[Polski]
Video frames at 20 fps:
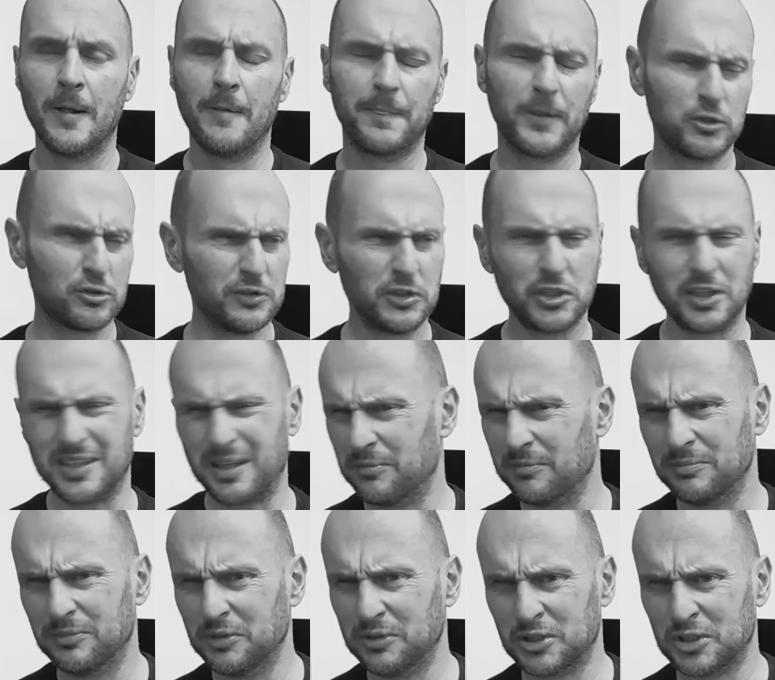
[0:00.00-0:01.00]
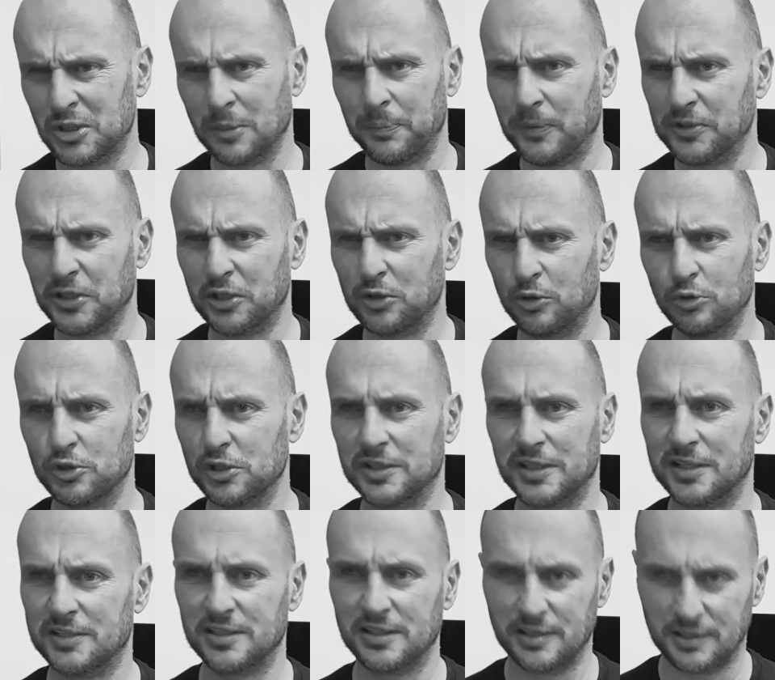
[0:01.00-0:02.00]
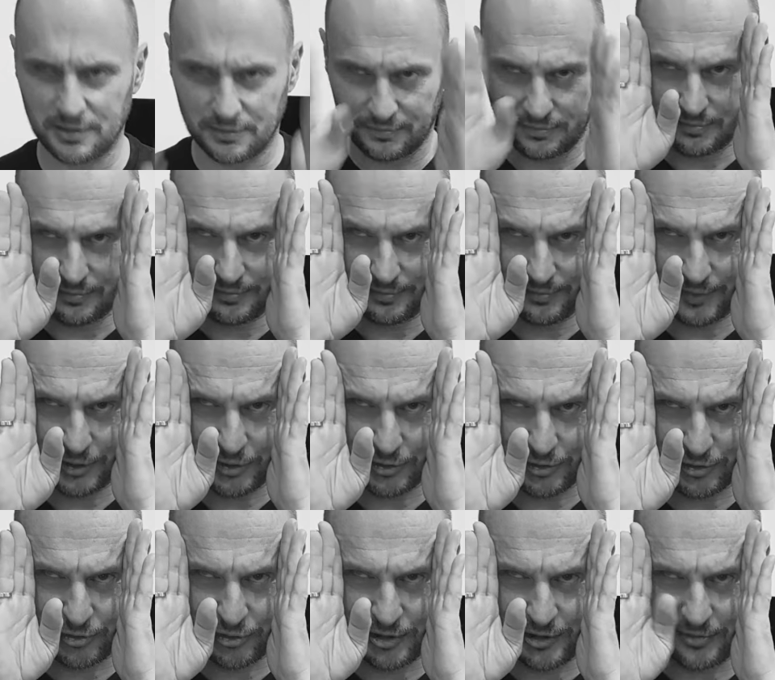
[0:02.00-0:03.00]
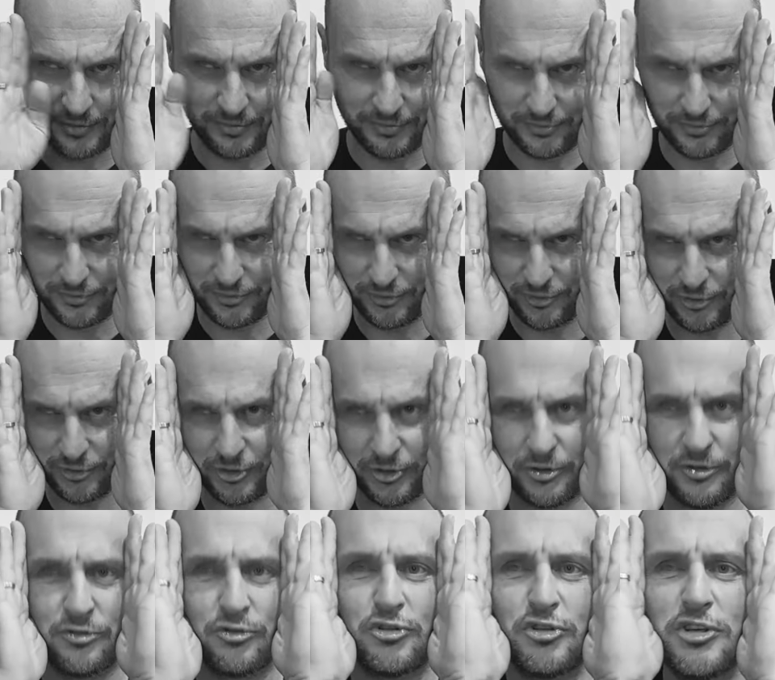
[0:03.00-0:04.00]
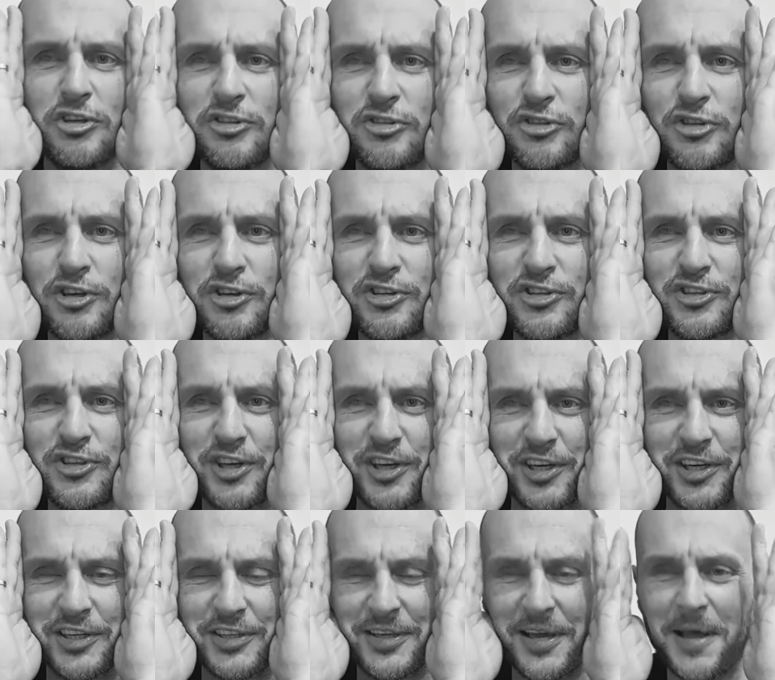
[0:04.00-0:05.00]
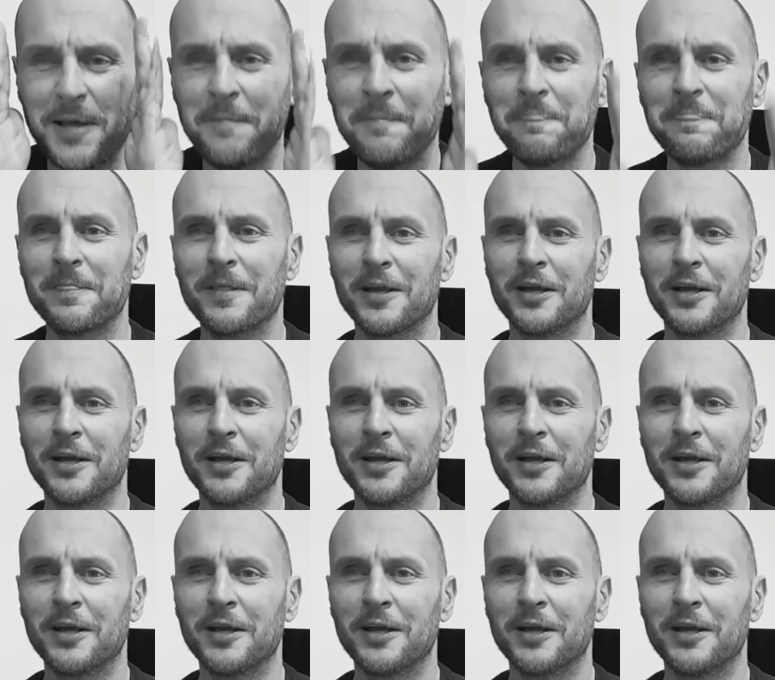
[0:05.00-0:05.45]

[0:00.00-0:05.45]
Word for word: No oczywiście tam co po niektórzy tacy, wiecie, ci, ci, ci z tych, nie?